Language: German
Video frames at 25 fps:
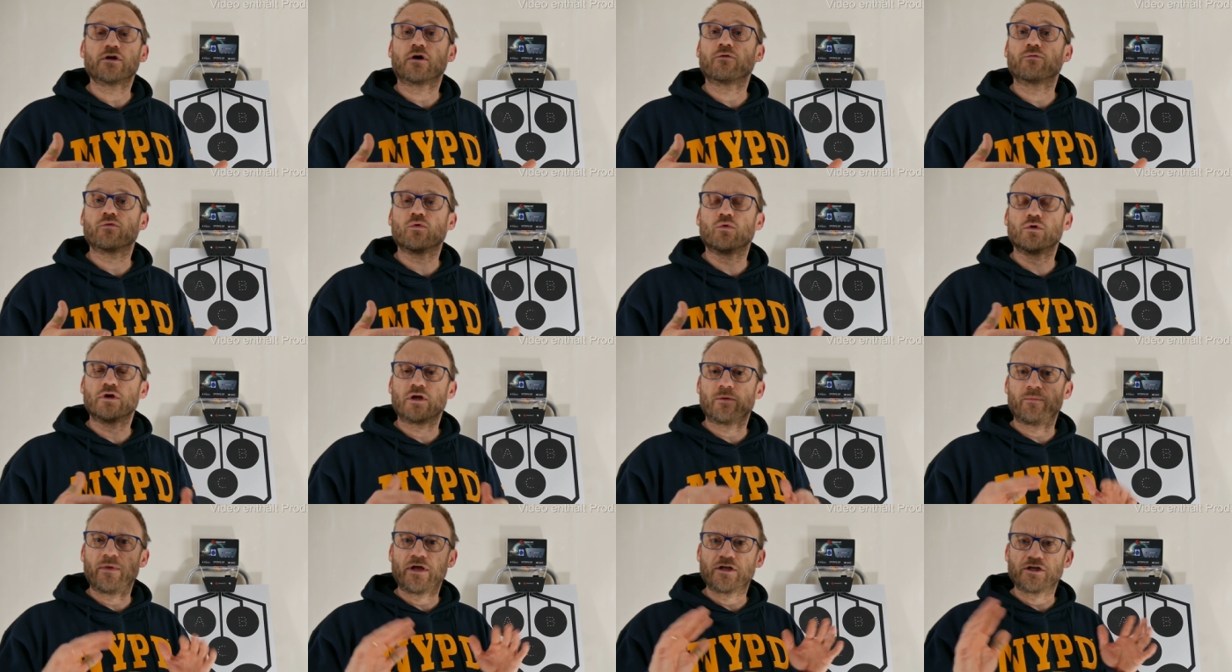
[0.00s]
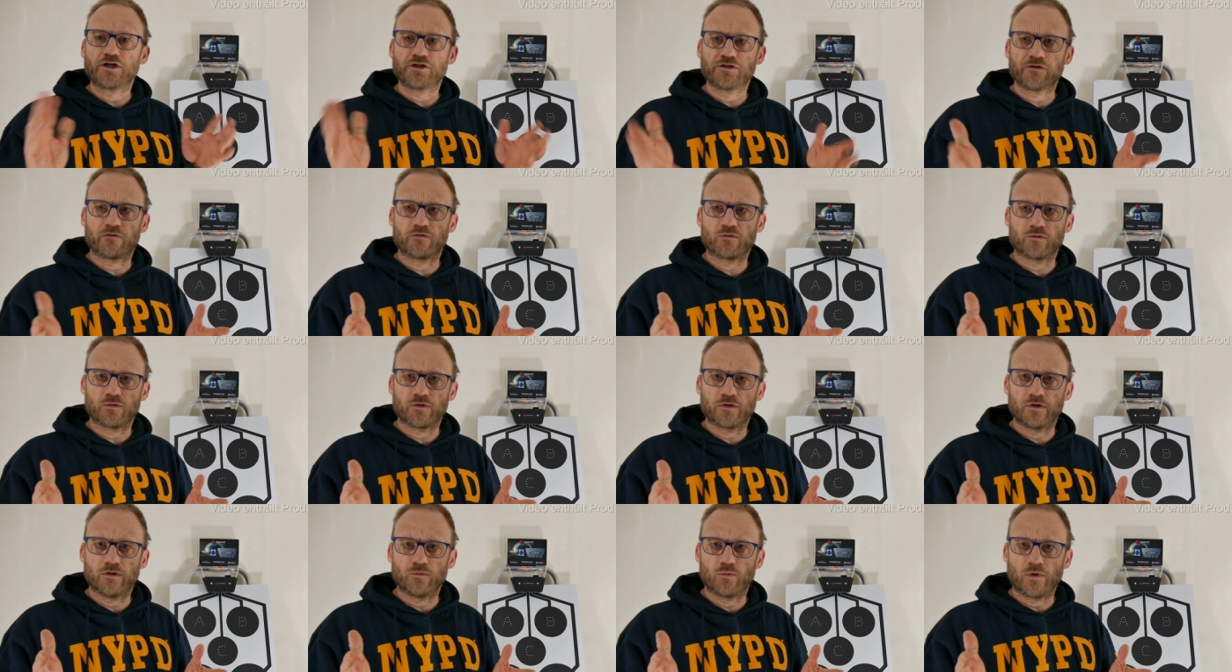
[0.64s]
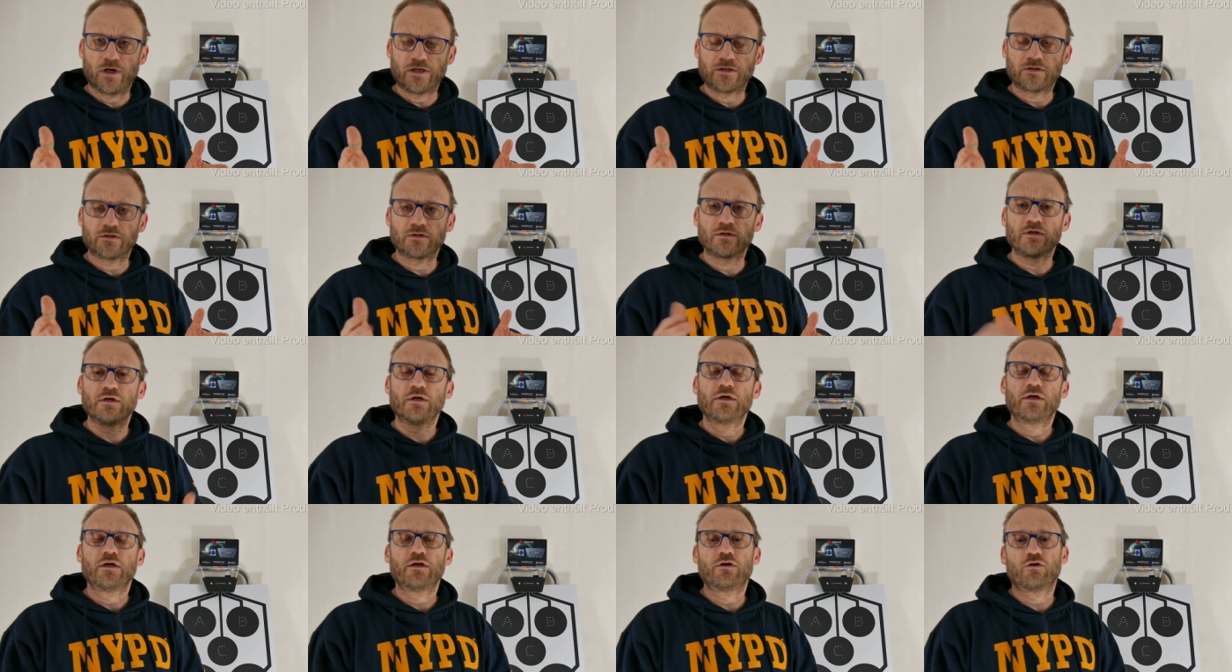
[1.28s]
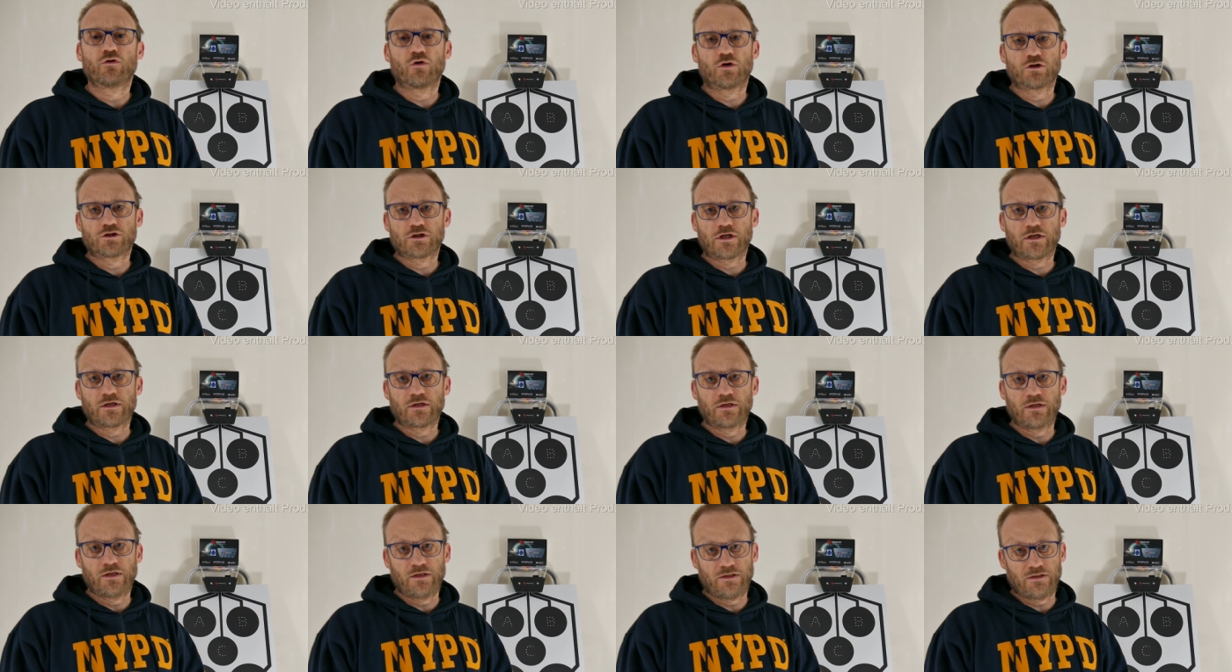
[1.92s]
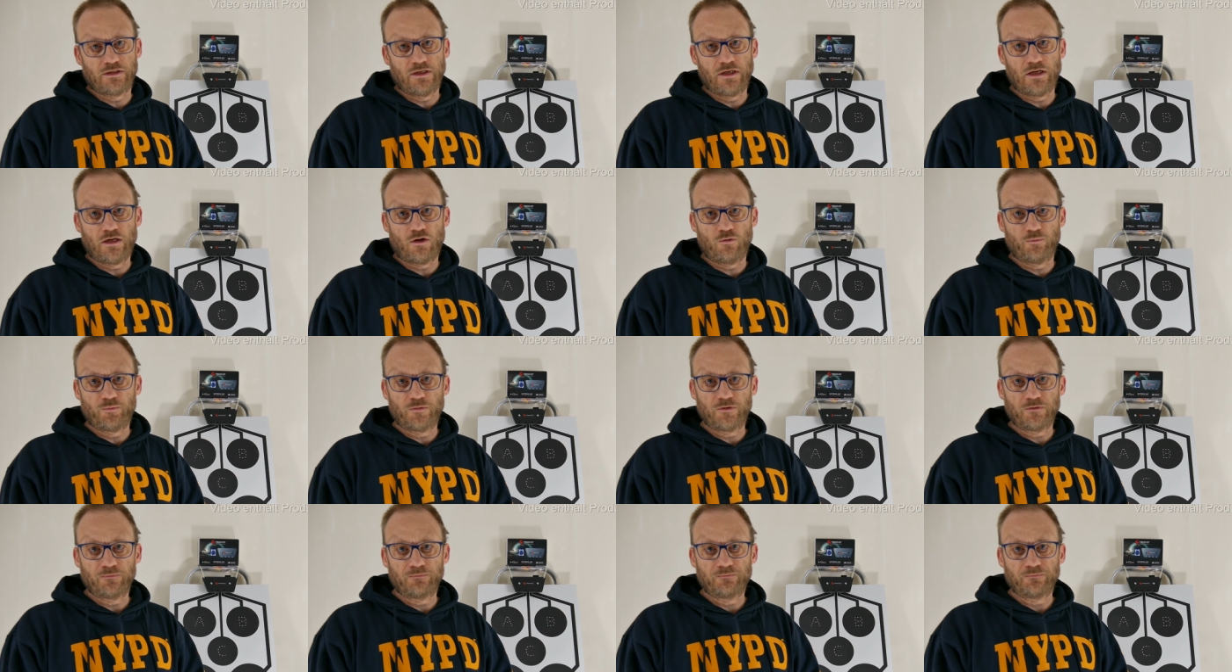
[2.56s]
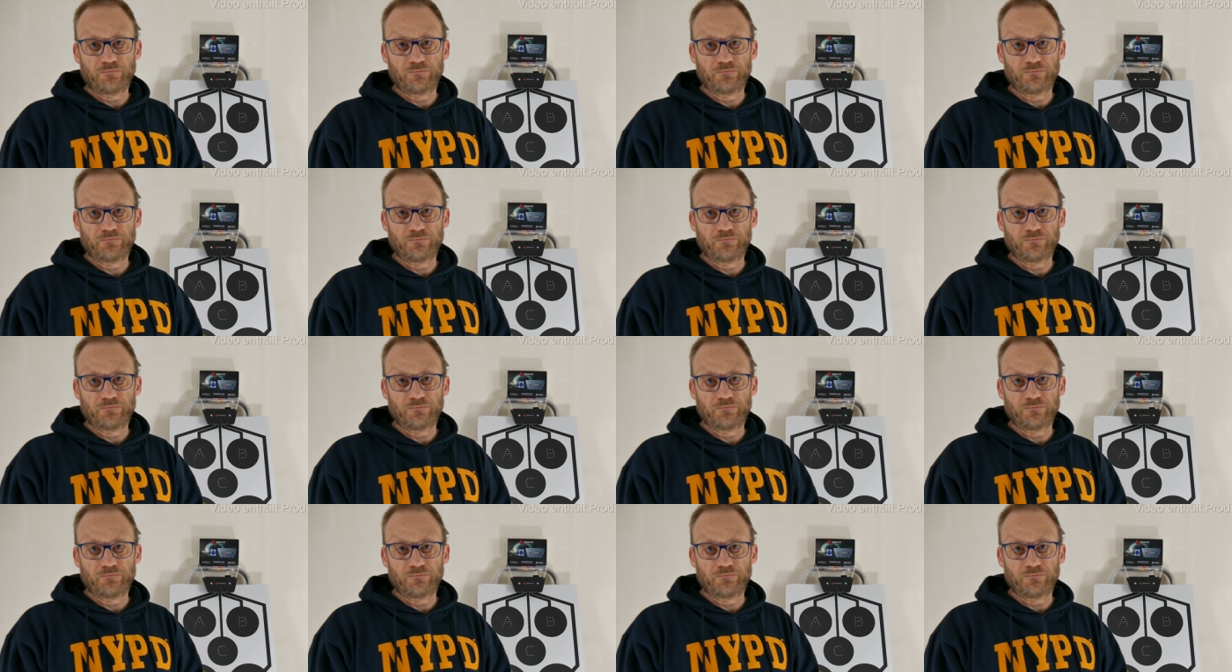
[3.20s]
aufgrund der menschlichen Silhouette in Deutschland nicht erlaubt.